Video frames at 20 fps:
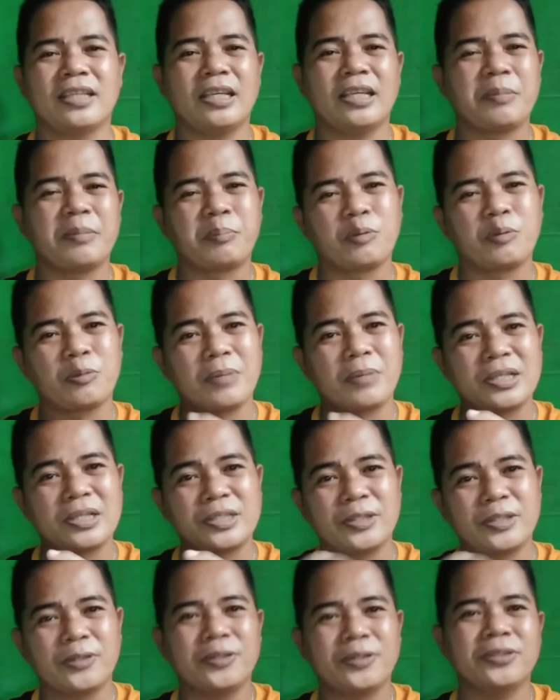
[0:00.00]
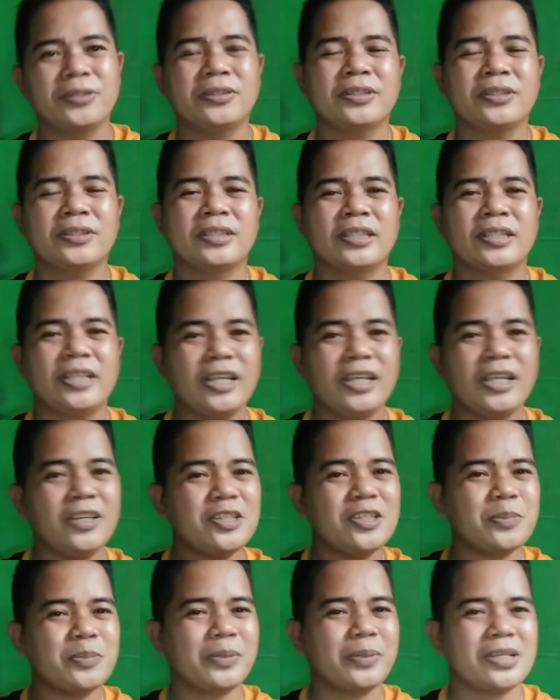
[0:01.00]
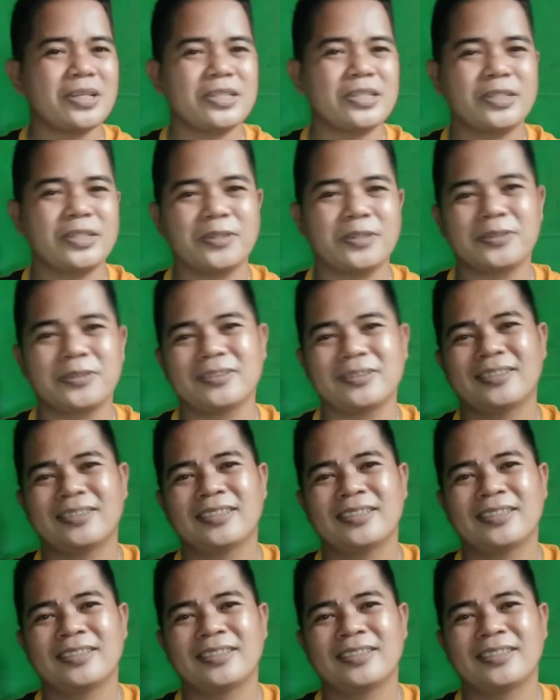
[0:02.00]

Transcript: impormasyon, inspirasyon